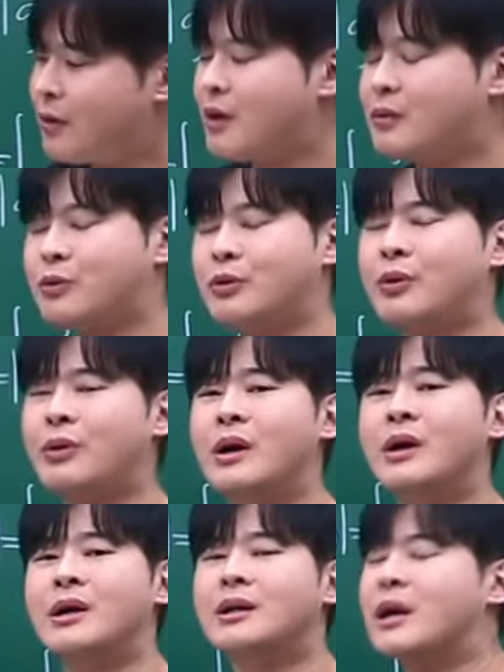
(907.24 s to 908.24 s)
것 같고
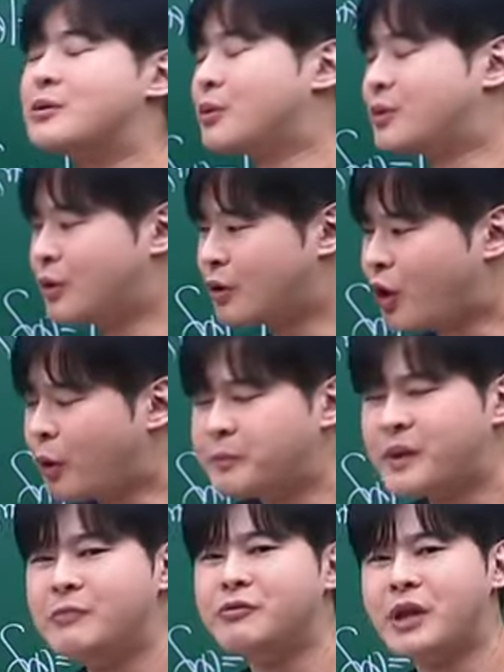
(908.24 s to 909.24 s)
계속 그런
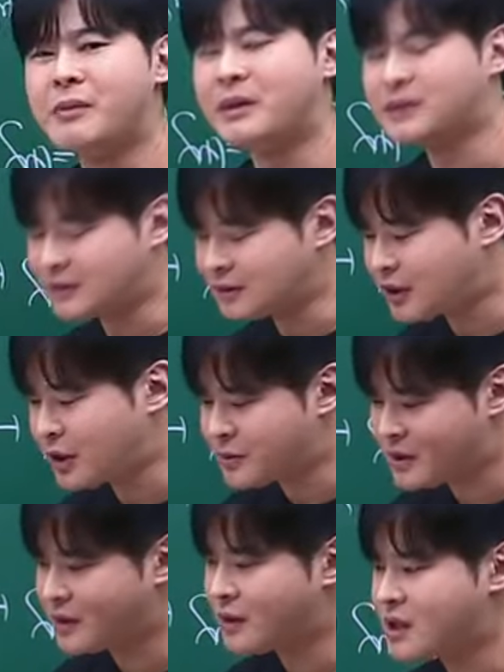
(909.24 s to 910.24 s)
겁 때문에 막
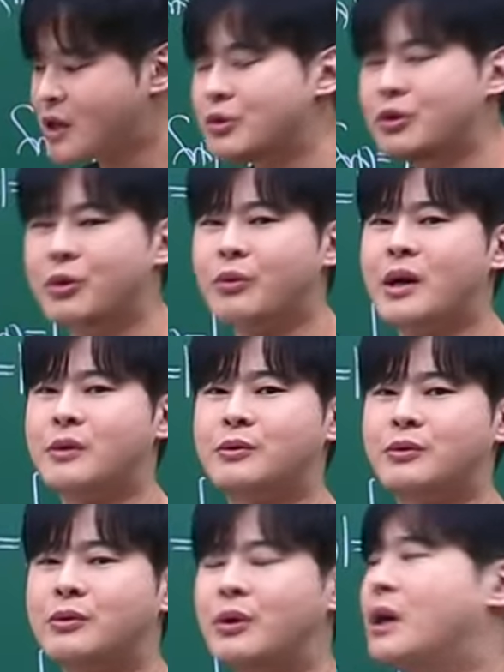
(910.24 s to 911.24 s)
쓸데없이 다 채우려고
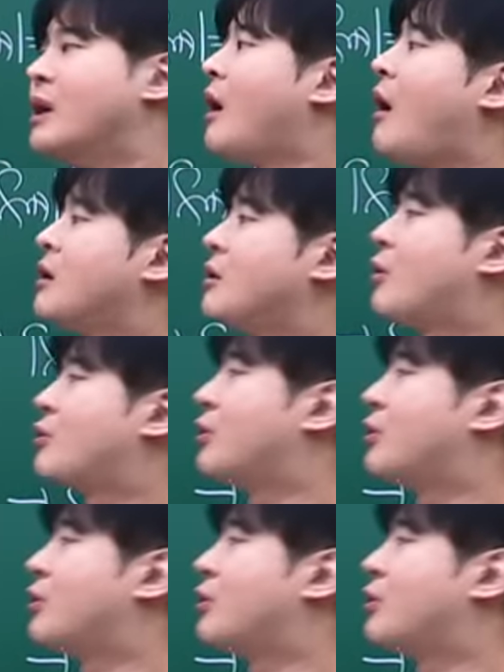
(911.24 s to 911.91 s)
하고 아 이거